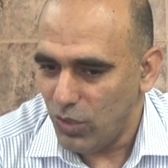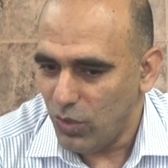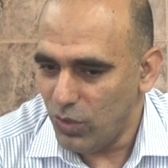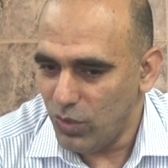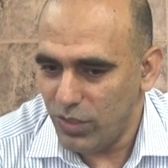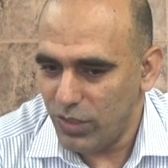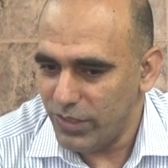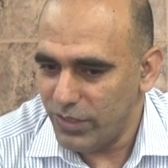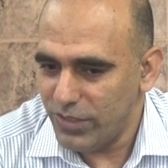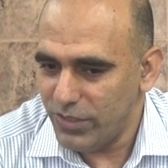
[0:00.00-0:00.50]

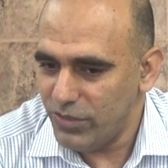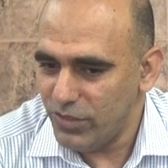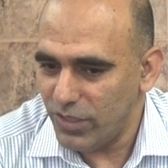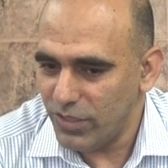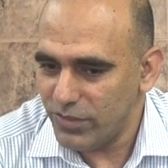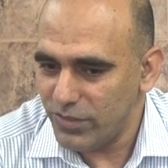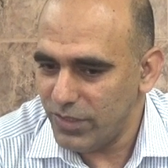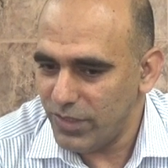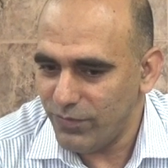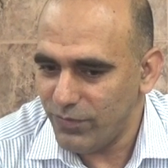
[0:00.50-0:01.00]

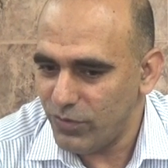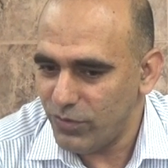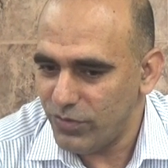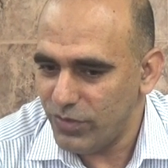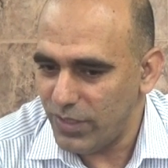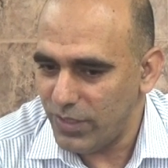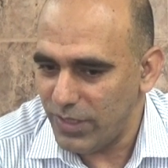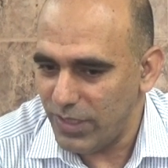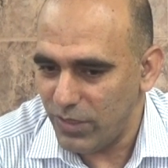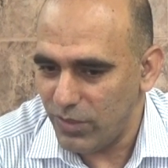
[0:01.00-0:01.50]
والدجاج نفس
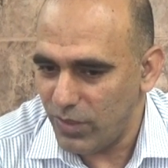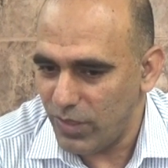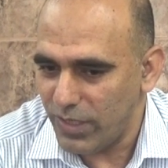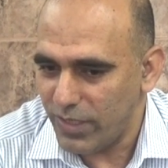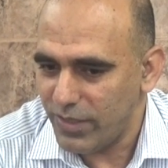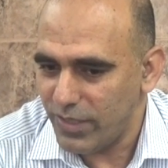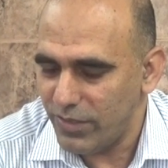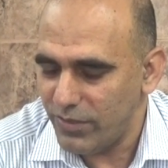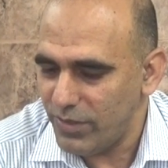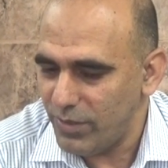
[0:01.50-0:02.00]
الشيء لانه
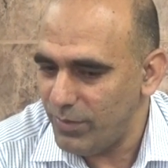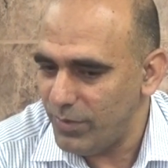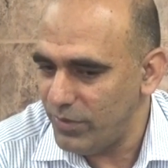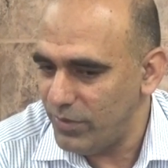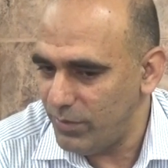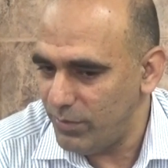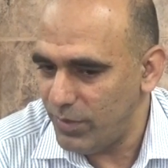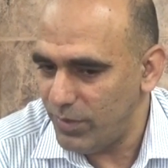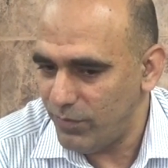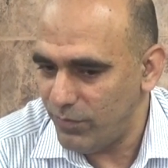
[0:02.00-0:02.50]
اكثر شيء بنجيب